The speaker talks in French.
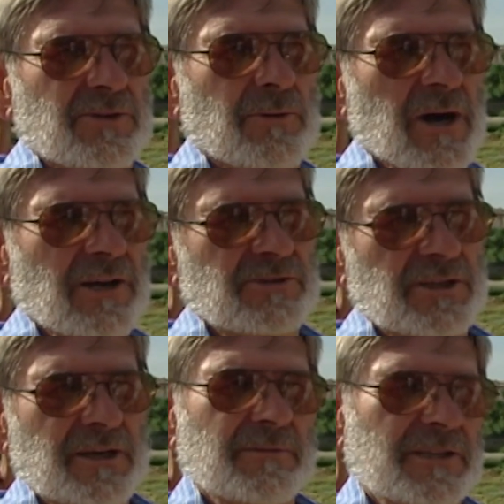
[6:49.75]
demain, je vais
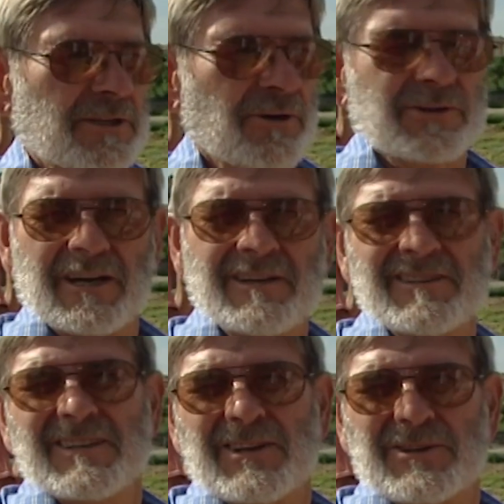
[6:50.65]
lui dire, mais dis donc, hein,
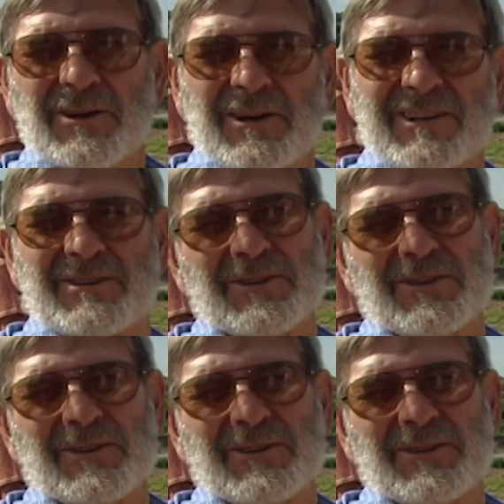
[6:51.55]
ne